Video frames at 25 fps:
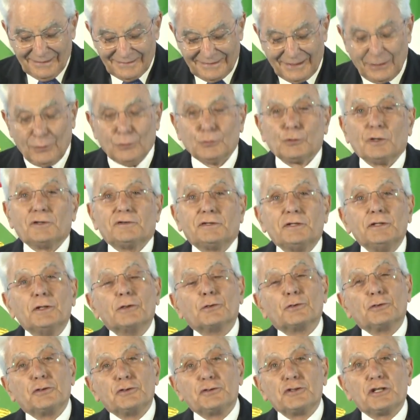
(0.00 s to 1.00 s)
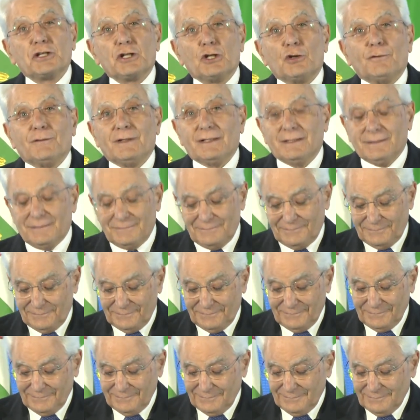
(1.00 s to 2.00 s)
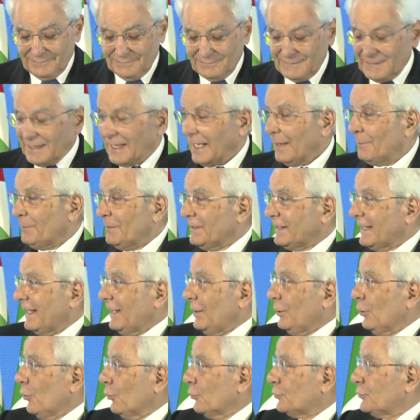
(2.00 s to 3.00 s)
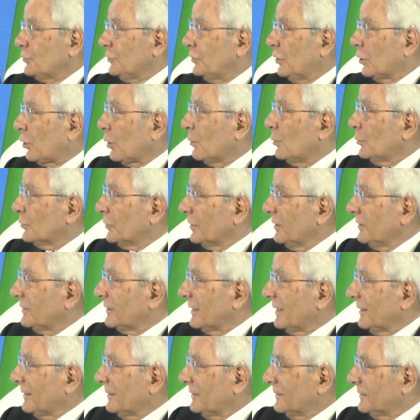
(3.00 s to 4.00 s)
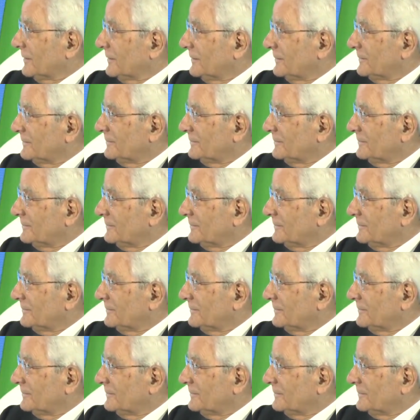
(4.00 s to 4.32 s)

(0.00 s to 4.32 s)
Saluto il Sindaco di Genova, capitale oggi del Comune d'Italia,